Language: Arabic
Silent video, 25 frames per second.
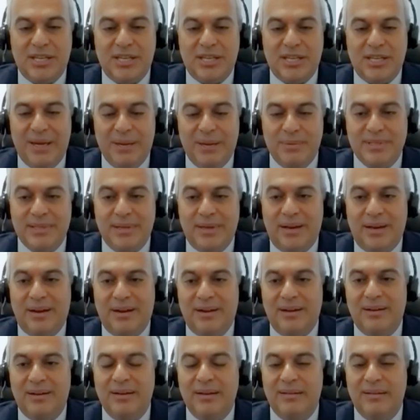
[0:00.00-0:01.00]
كبيره
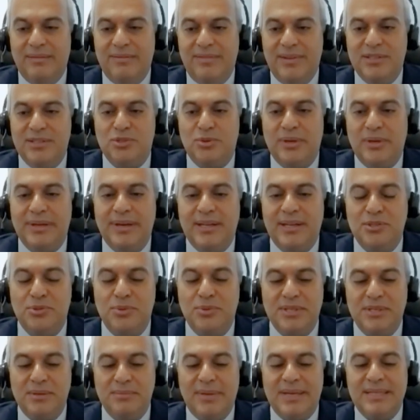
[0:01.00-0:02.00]
بصراحه الفيرتشوال
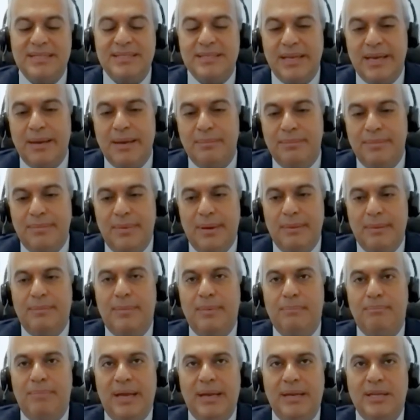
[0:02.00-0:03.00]
جراديويشن بس ايه
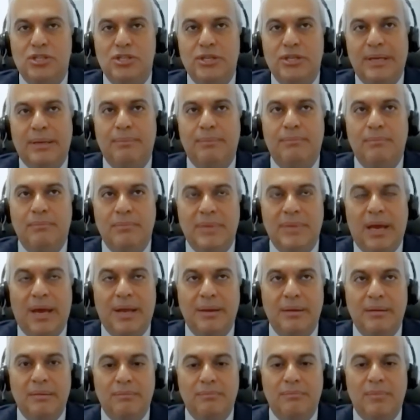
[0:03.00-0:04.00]
ببلش لك
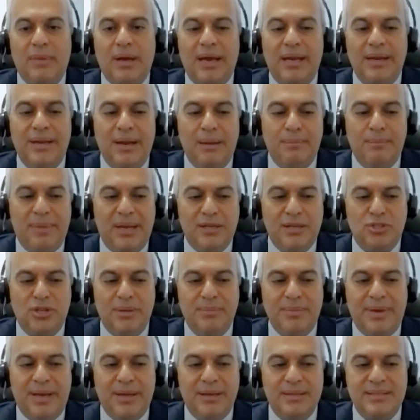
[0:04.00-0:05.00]
يعني خلينا
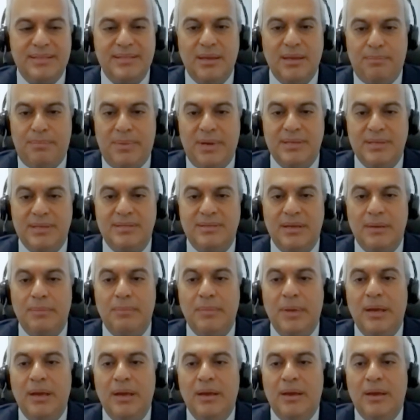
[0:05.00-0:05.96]
نبلشها يمكن ستيب باي ستيب